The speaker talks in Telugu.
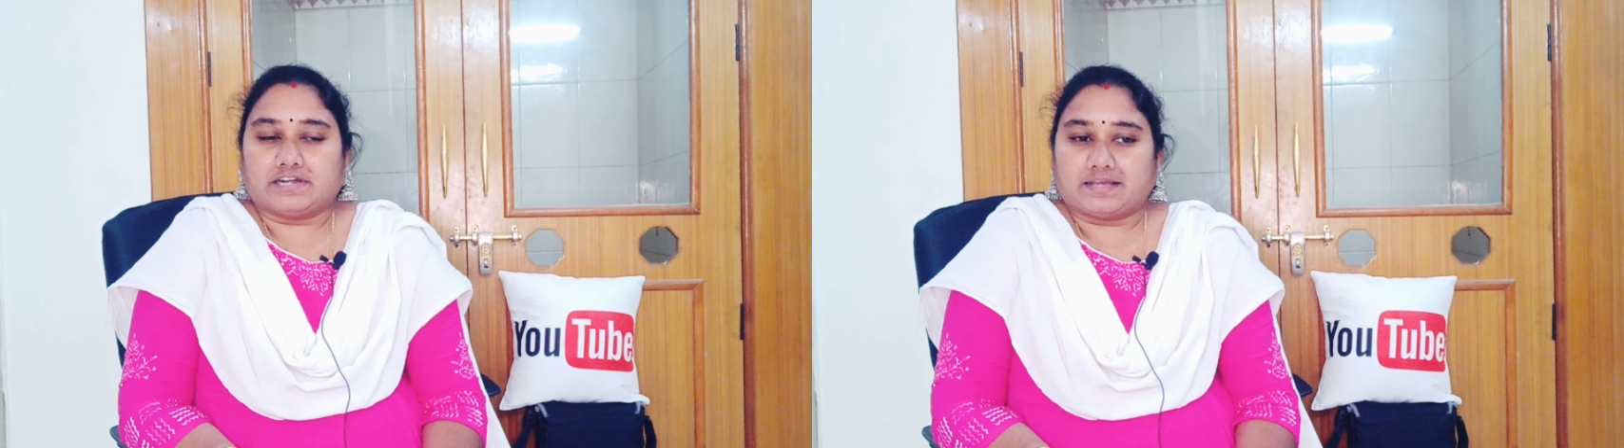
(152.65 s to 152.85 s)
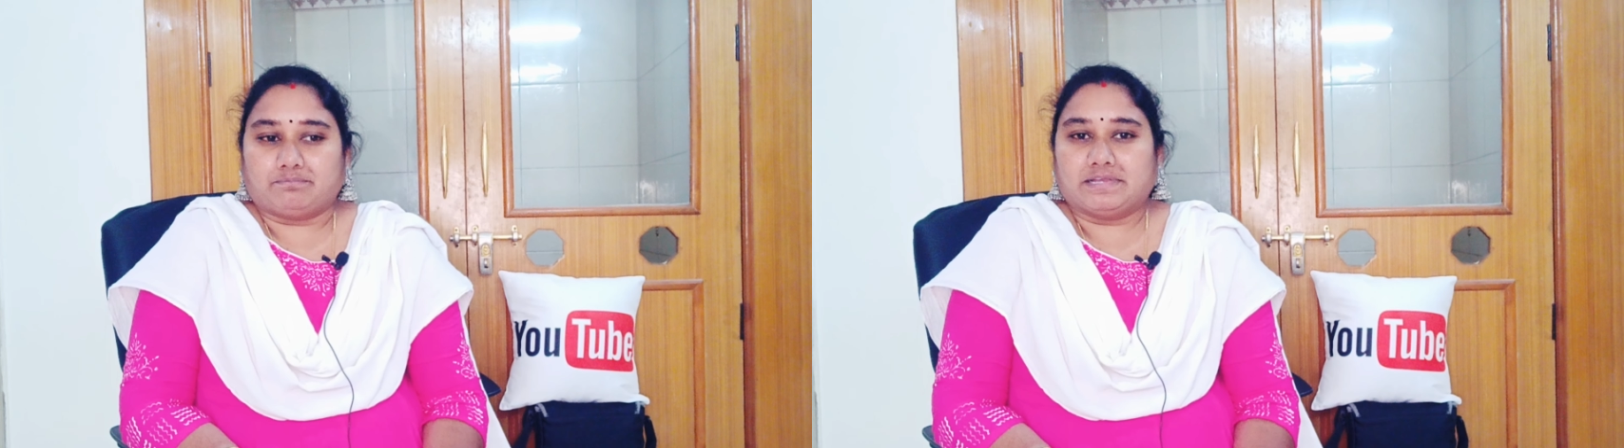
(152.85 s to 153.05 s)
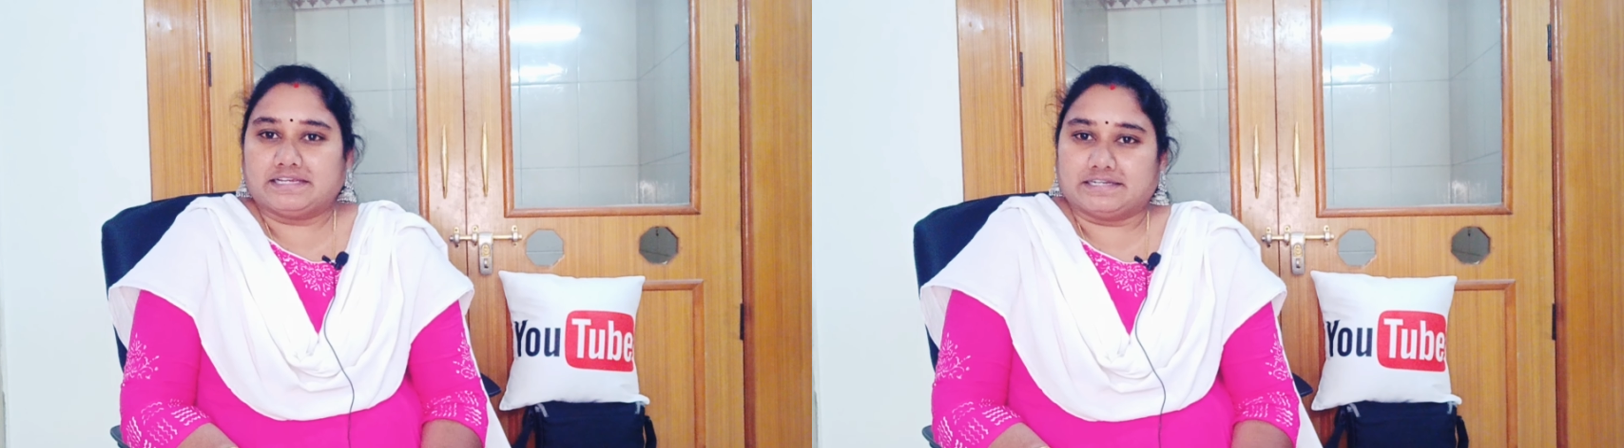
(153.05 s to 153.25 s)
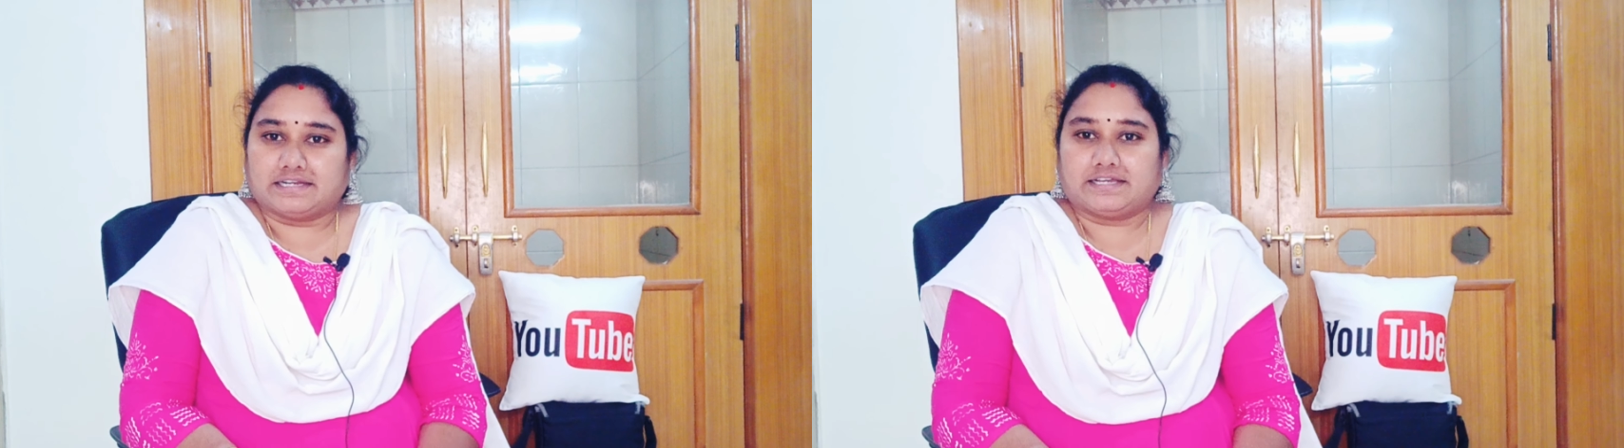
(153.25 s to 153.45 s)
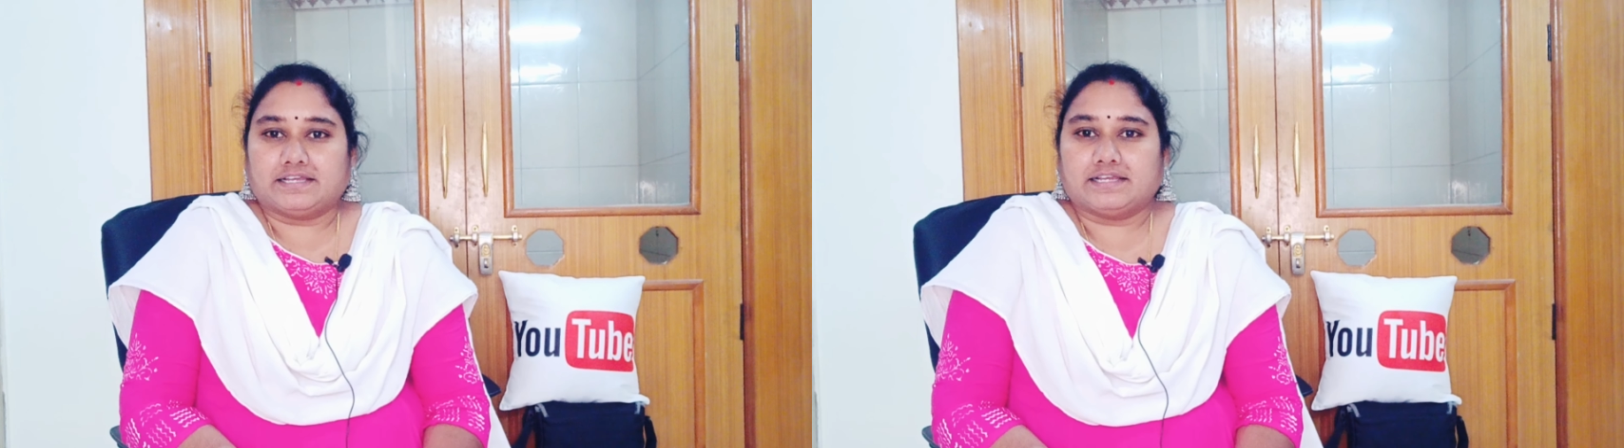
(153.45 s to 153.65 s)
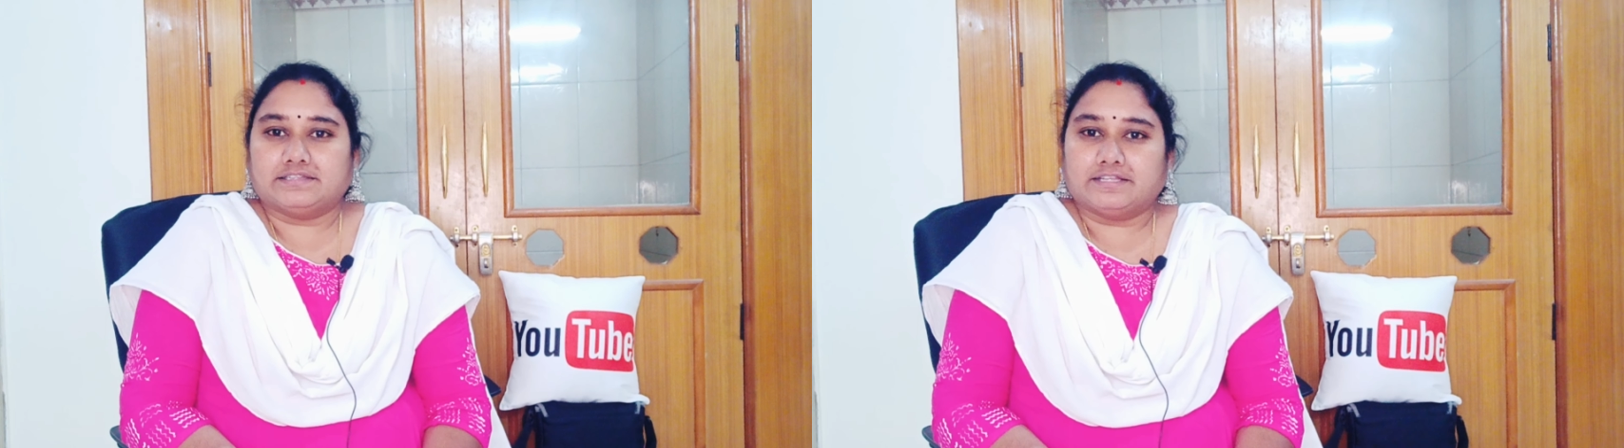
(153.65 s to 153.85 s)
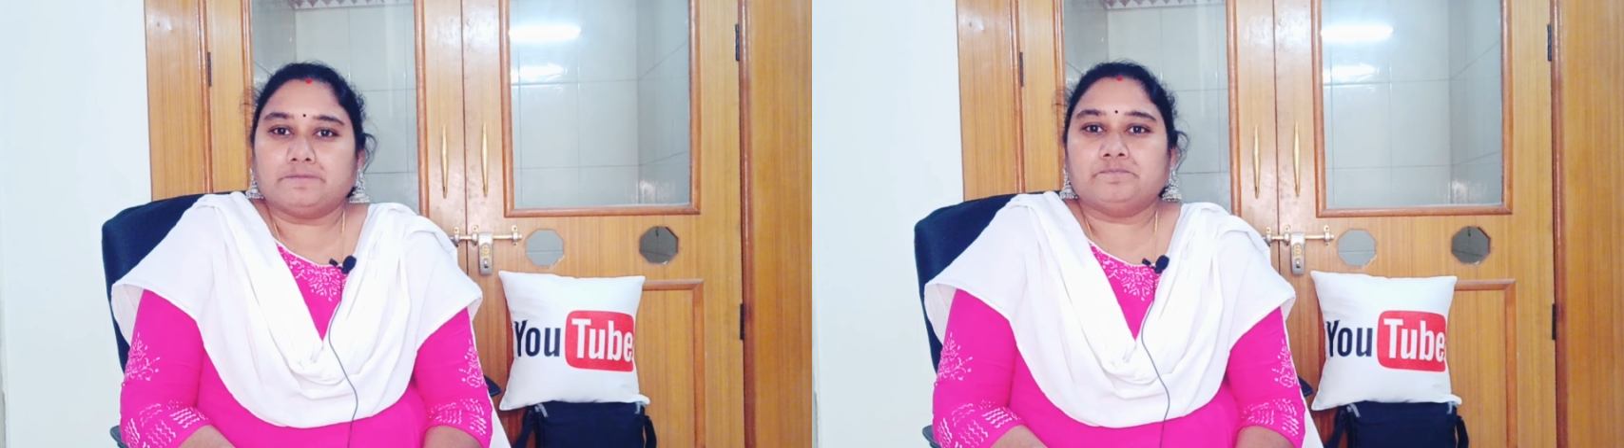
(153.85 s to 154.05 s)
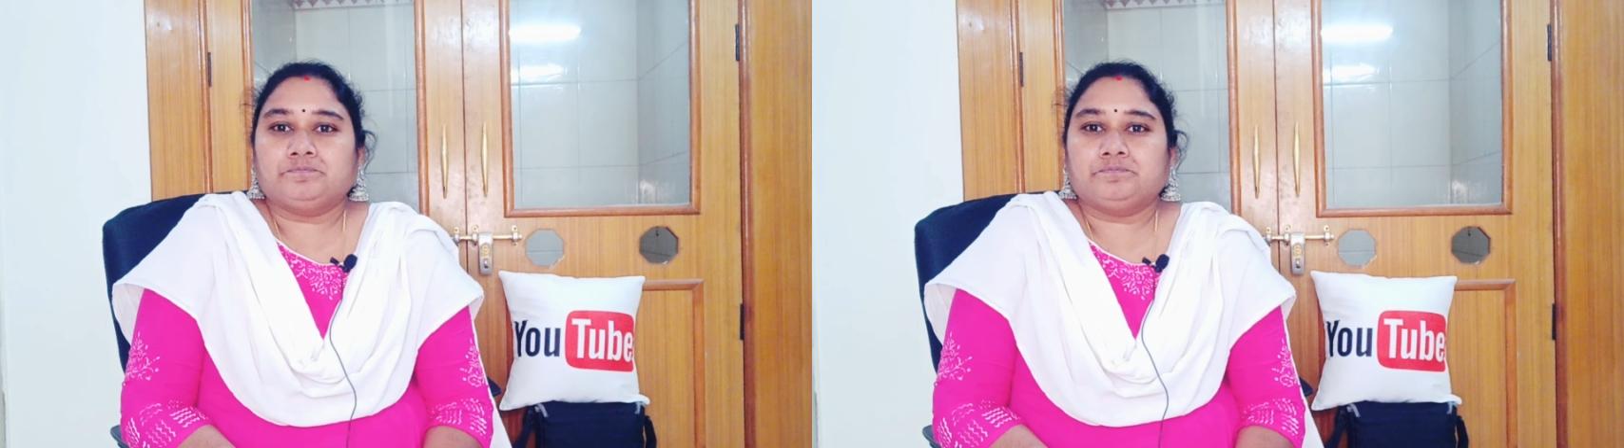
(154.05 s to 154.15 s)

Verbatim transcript: వాళ్ళ అబ్బాయికి ఇట్లాగే అయితే